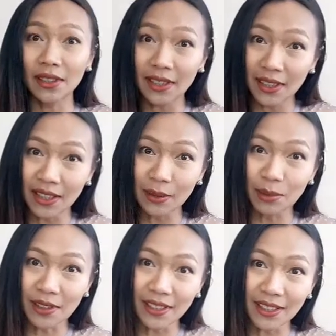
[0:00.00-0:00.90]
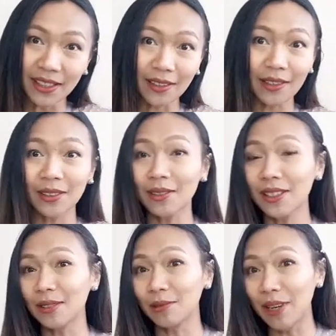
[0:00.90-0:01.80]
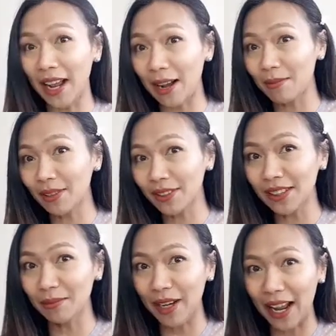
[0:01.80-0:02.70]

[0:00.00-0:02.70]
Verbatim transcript: ฉี่ปวดฉี่แล้วก็ต้องหิวน้ำแล้วก็ดื่ม